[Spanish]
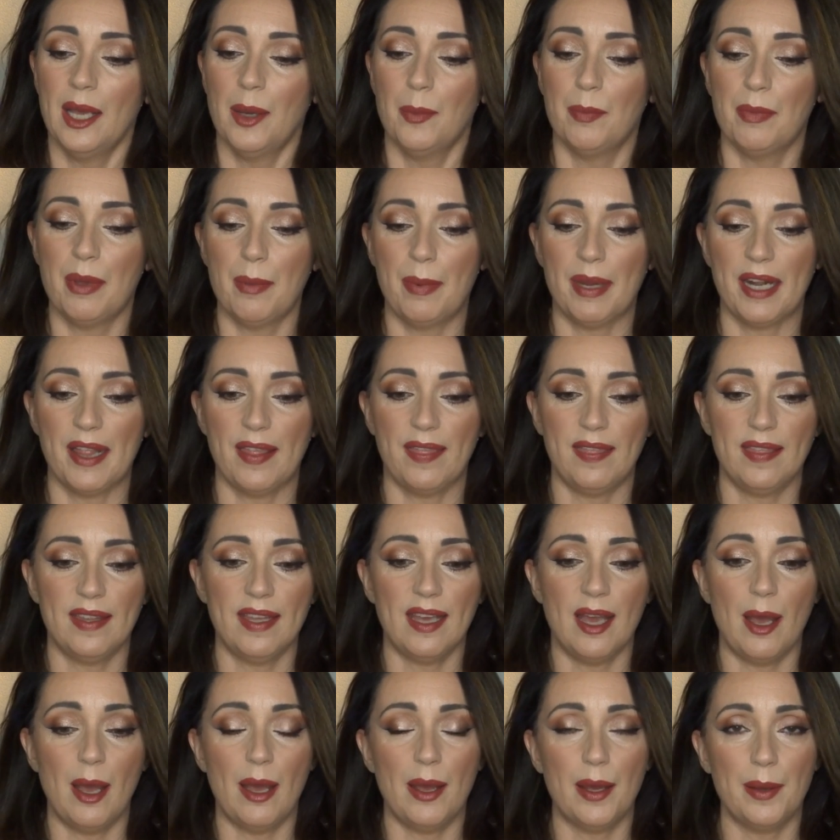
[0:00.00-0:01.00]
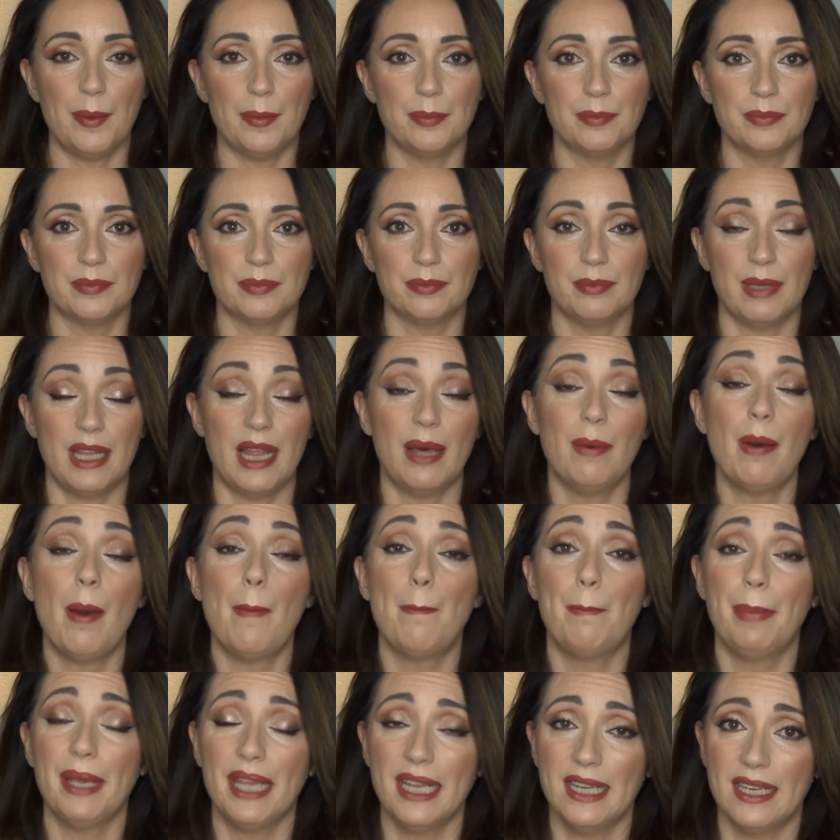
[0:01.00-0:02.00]
Me parecía, me
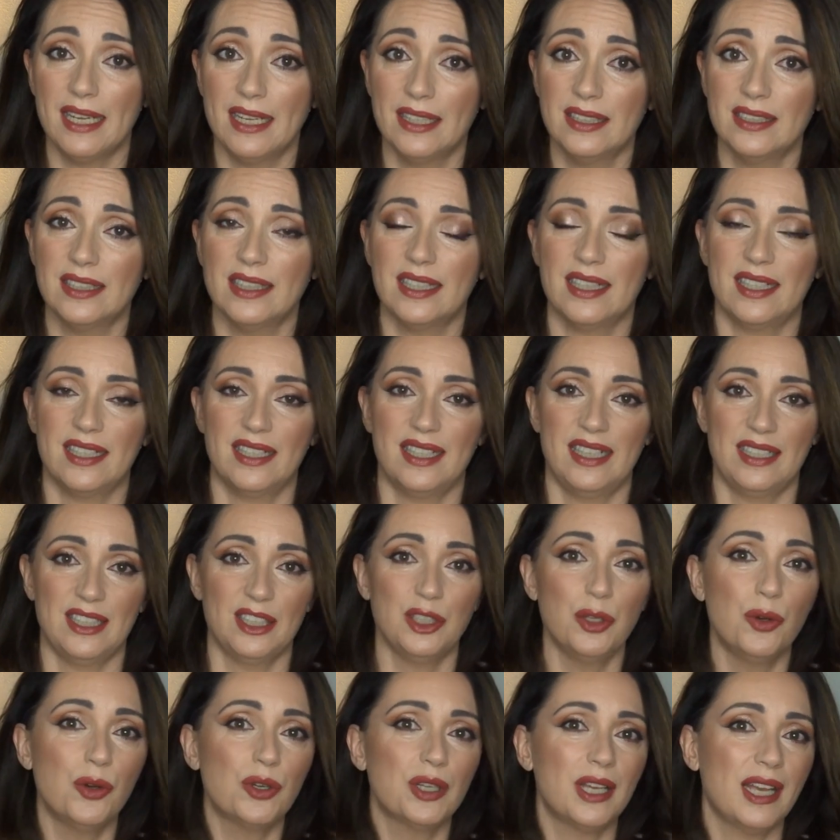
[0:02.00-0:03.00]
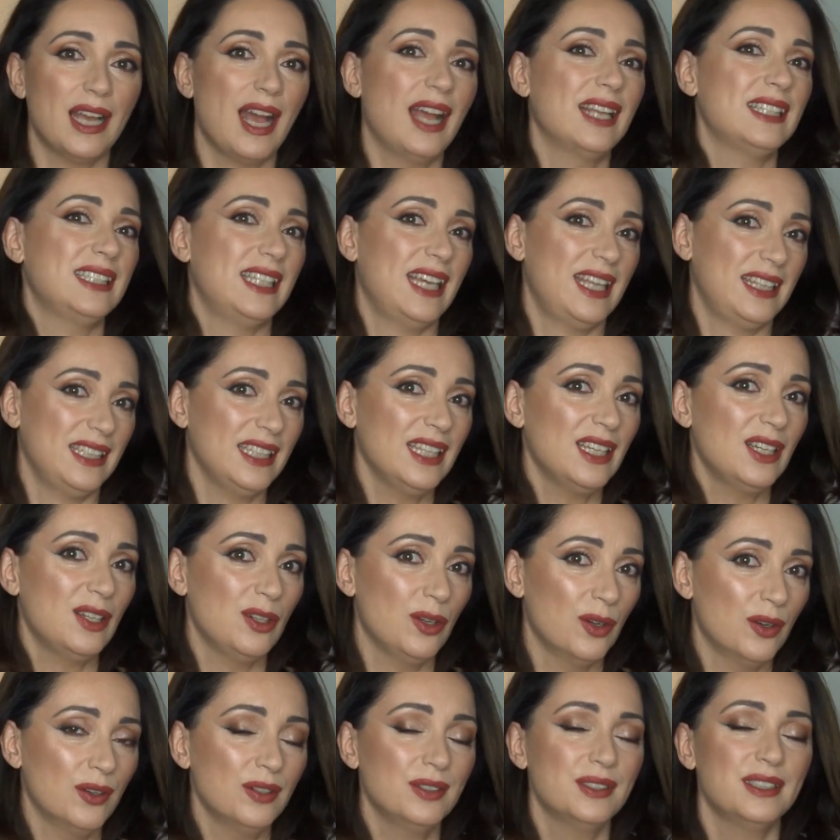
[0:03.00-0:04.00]
daba pena eh, no
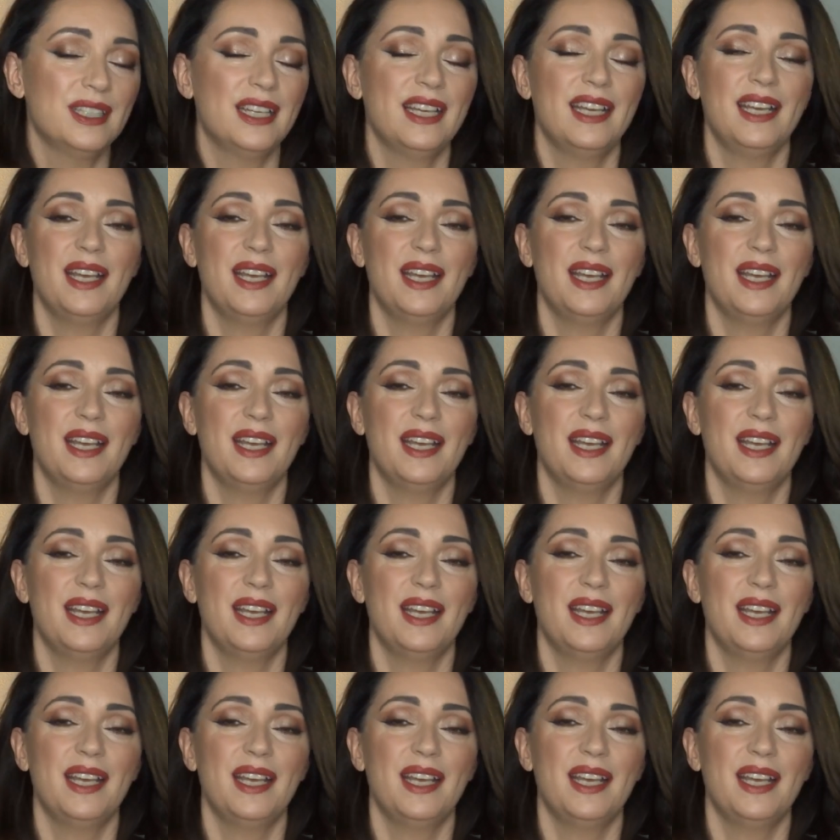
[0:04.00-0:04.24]
añadirlo